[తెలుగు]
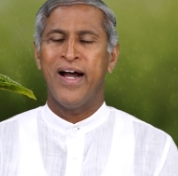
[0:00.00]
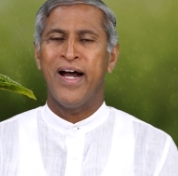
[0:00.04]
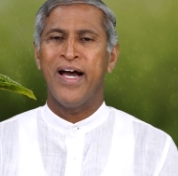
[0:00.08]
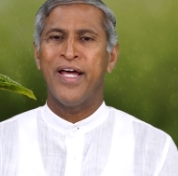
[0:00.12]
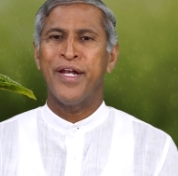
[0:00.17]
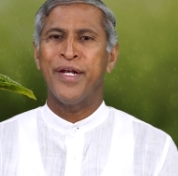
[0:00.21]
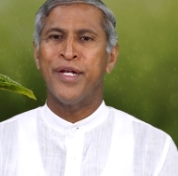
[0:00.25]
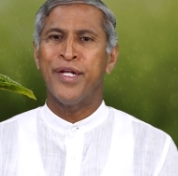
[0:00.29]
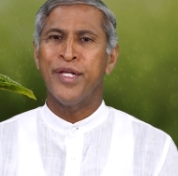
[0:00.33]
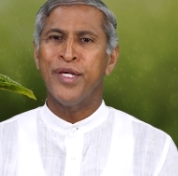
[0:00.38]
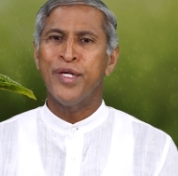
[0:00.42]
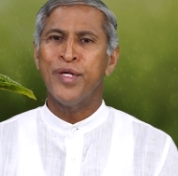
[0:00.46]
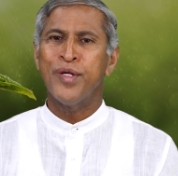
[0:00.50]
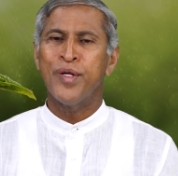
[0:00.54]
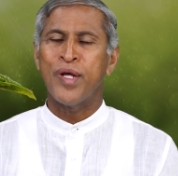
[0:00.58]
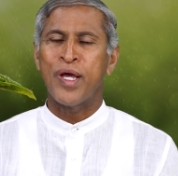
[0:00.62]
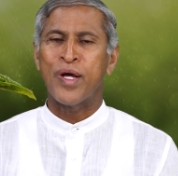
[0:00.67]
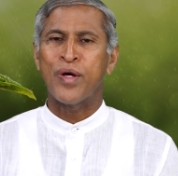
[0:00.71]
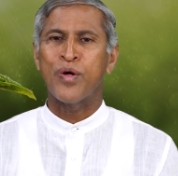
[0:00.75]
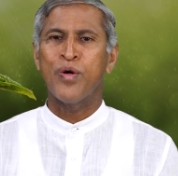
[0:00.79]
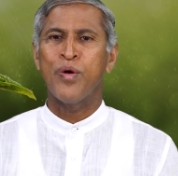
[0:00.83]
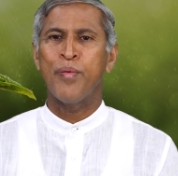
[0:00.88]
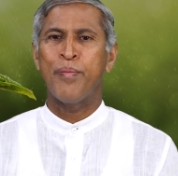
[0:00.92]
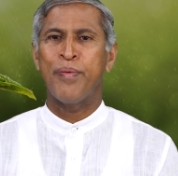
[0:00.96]
ఆ నీరు
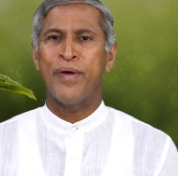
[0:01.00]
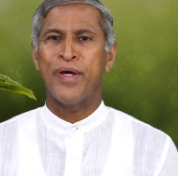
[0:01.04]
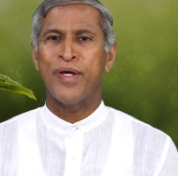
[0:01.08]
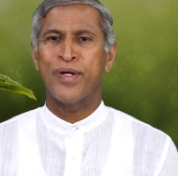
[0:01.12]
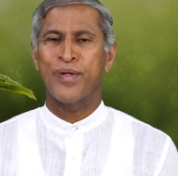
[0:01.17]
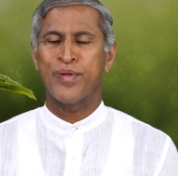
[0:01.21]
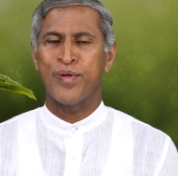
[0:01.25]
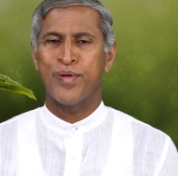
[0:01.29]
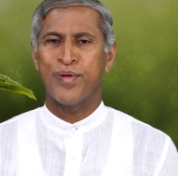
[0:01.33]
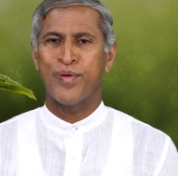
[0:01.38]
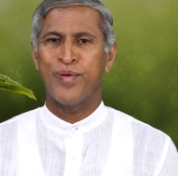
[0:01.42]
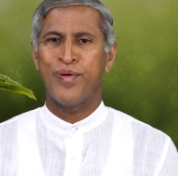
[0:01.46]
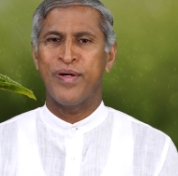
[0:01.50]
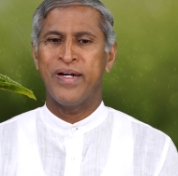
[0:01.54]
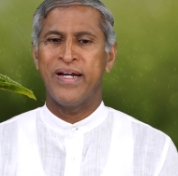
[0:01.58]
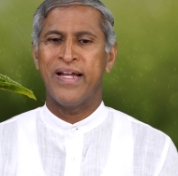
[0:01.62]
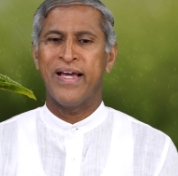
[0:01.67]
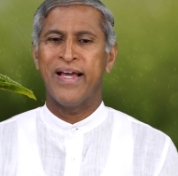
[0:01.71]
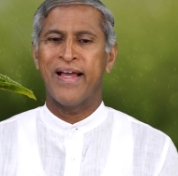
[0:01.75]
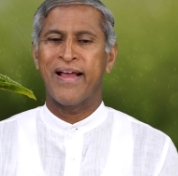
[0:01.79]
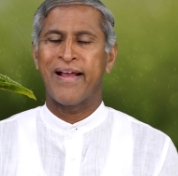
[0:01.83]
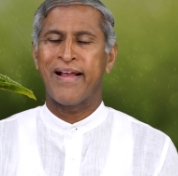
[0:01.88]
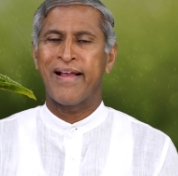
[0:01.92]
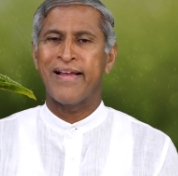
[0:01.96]
ఎక్కువ
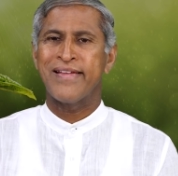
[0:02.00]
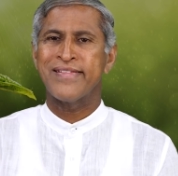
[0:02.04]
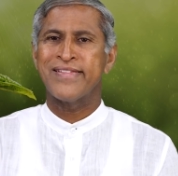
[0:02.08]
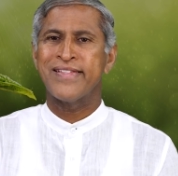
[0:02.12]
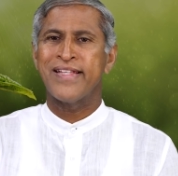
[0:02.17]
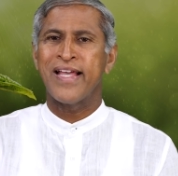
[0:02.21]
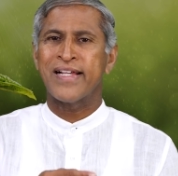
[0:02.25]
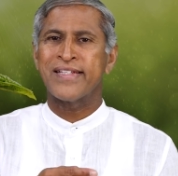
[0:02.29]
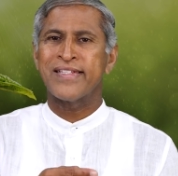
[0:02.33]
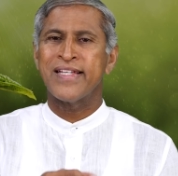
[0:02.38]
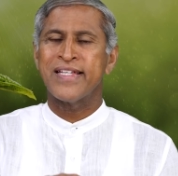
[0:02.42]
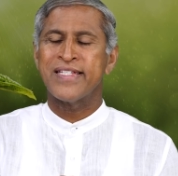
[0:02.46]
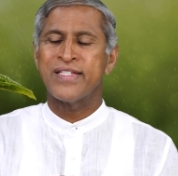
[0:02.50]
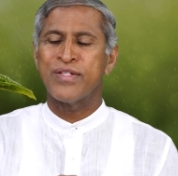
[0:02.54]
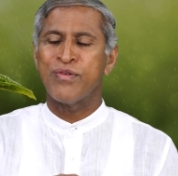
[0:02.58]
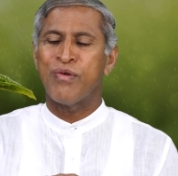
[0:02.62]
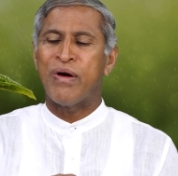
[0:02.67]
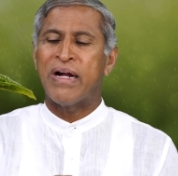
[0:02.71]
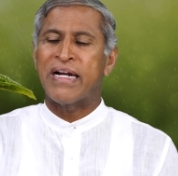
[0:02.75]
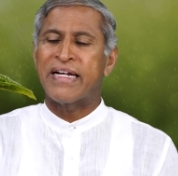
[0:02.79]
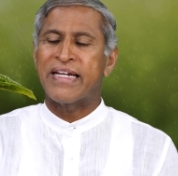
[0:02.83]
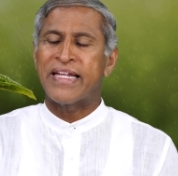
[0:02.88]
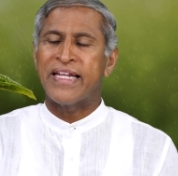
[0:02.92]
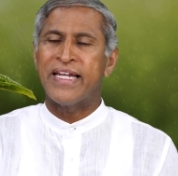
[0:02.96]
పేరుకోకుండా కాస్త ఎక్సెస్
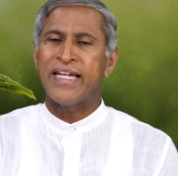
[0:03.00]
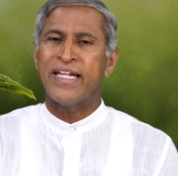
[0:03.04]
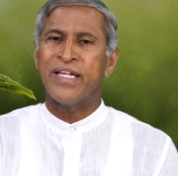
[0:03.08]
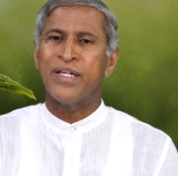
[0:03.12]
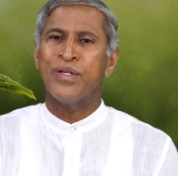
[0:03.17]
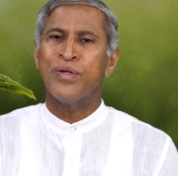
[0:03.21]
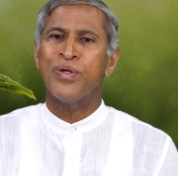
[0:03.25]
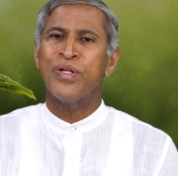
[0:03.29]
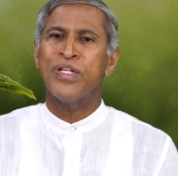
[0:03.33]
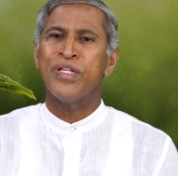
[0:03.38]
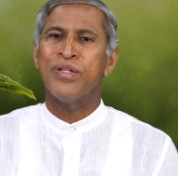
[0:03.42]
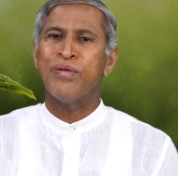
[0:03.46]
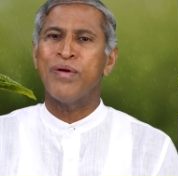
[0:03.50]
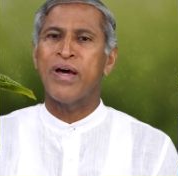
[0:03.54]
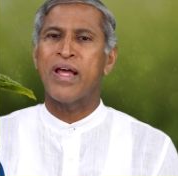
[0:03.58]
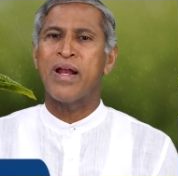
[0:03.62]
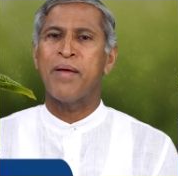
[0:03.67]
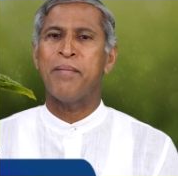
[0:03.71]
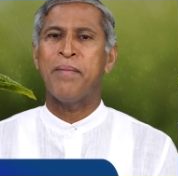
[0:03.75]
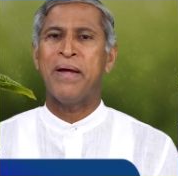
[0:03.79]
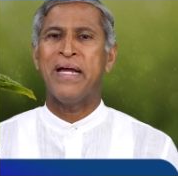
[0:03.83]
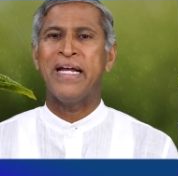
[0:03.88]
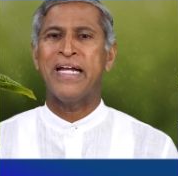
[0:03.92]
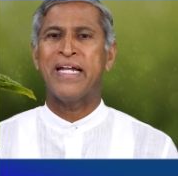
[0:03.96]
వాటర్ని యూరిన్
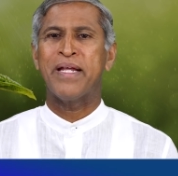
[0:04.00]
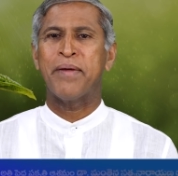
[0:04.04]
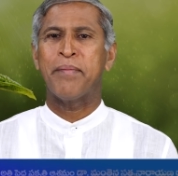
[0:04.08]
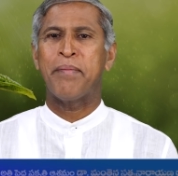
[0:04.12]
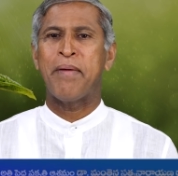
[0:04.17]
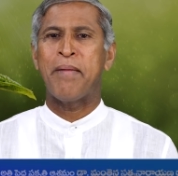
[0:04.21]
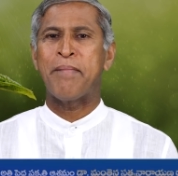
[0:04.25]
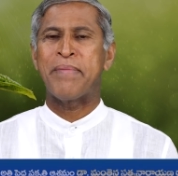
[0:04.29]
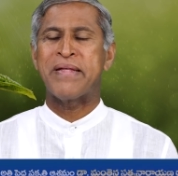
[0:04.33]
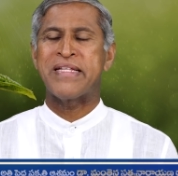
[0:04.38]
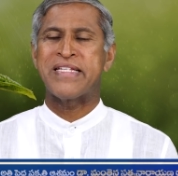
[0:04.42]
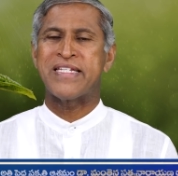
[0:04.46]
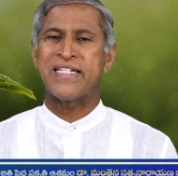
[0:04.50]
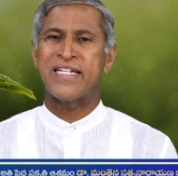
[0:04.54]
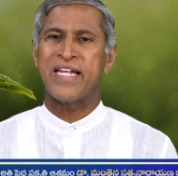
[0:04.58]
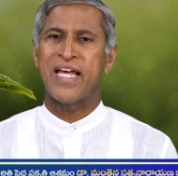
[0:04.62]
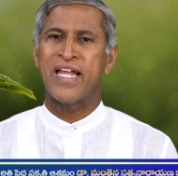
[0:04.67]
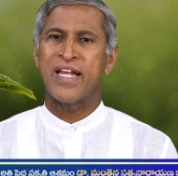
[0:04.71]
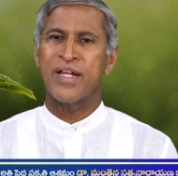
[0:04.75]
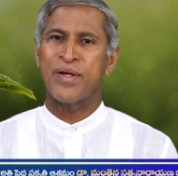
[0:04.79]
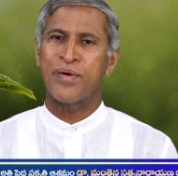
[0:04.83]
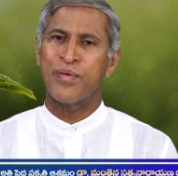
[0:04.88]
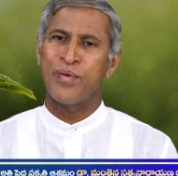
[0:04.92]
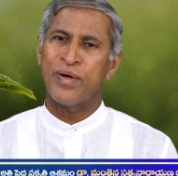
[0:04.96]
ద్వారా బయటికి
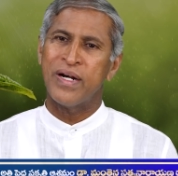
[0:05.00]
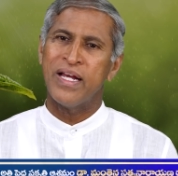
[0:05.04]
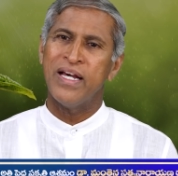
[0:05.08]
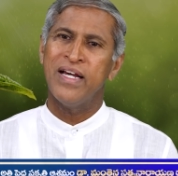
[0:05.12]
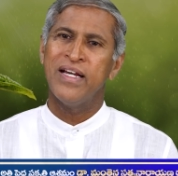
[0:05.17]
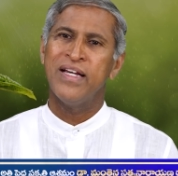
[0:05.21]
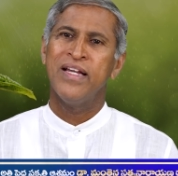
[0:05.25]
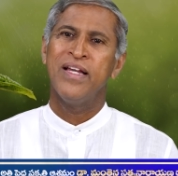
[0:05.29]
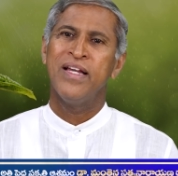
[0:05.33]
పంపించడానికి కూడా